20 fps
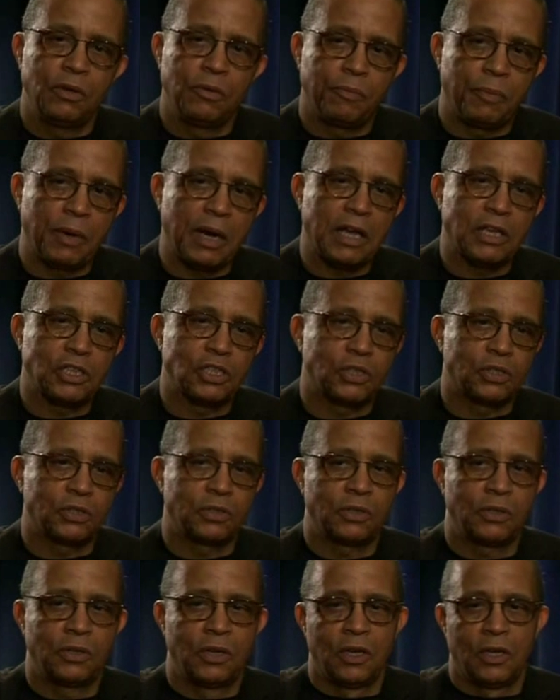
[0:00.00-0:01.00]
une, place
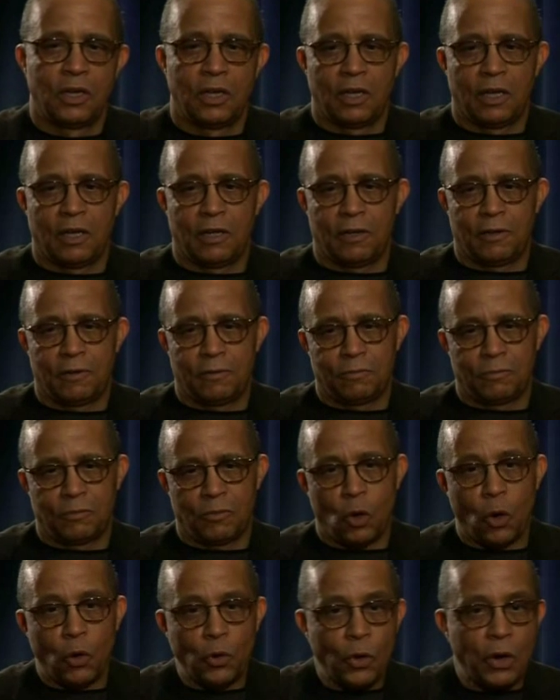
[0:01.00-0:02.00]
euh,
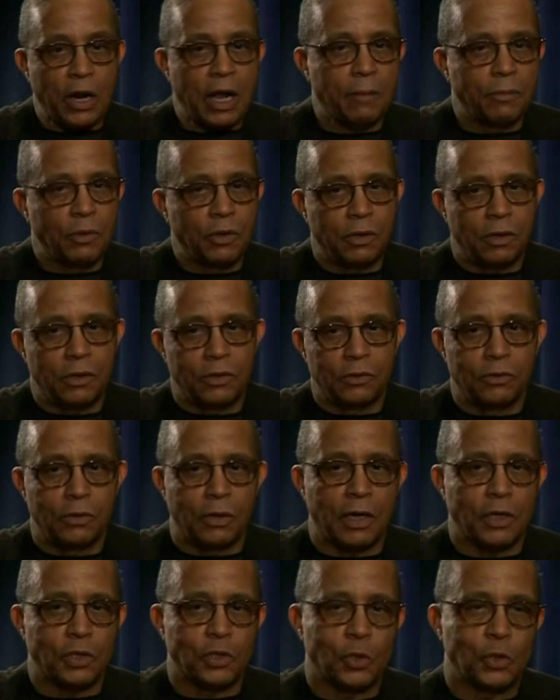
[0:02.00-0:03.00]
honorable
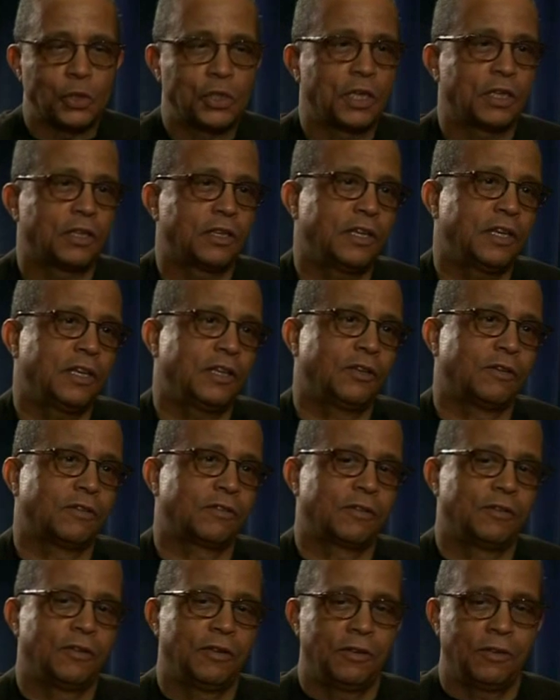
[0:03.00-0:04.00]
dans la société.
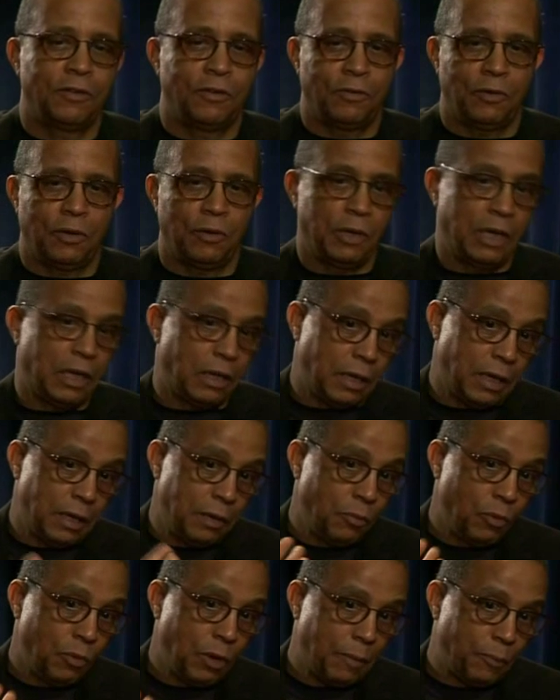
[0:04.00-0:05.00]
Donc, et,
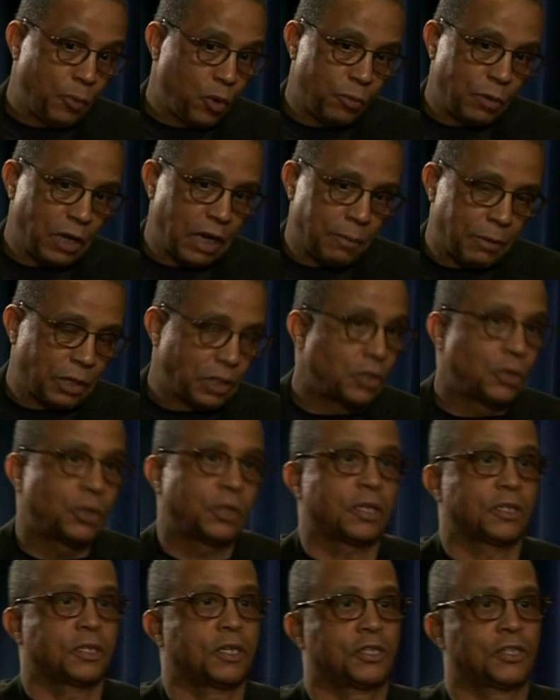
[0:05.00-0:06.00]
et moi, pour moi, la
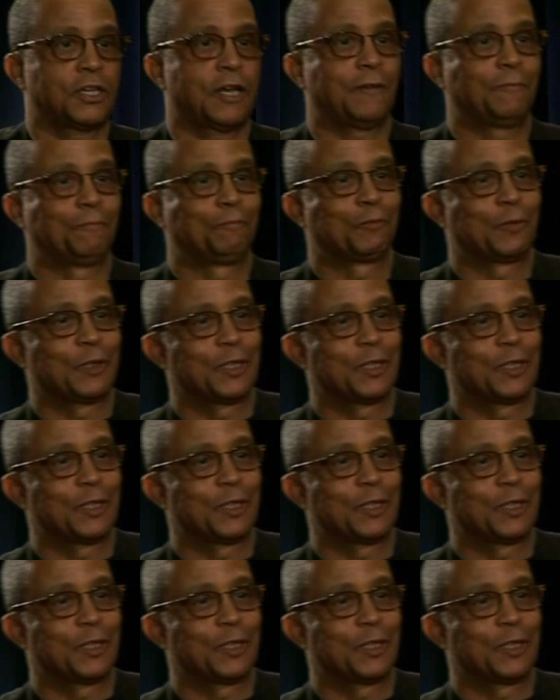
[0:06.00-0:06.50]
maturité, c'est ça.